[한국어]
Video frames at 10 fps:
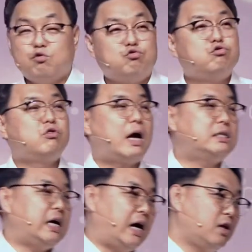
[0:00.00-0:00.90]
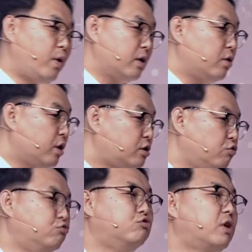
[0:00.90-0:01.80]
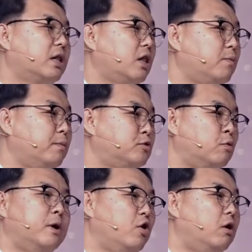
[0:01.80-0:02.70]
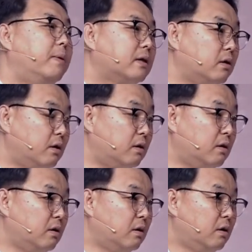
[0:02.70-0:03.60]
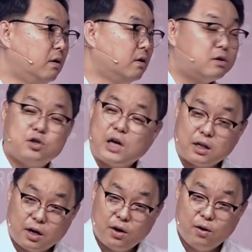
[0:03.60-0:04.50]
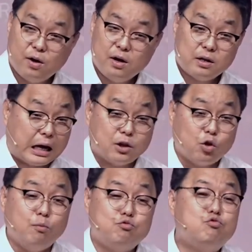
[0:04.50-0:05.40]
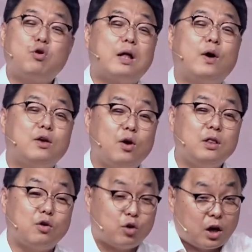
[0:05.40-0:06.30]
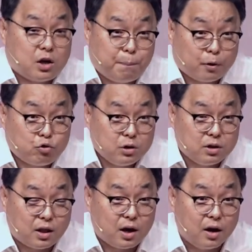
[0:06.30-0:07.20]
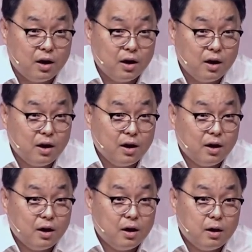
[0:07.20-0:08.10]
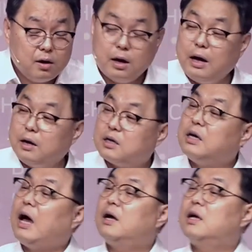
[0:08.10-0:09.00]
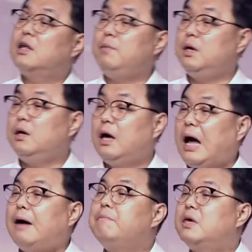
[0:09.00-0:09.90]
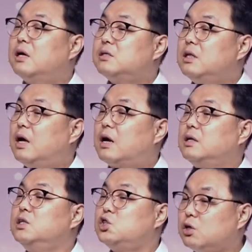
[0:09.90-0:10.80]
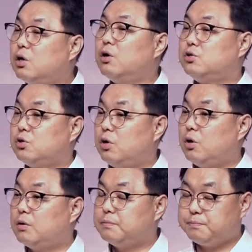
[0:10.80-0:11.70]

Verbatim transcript: 우울하지 않을 환경에서 우울한 애들 보면 정말 열받아요. 그러지 않아요? 나는 너무 우울한 환경인데도 이렇게 기뻐 뛰는데 그게 하나님이 함께 하신다라는 증거죠.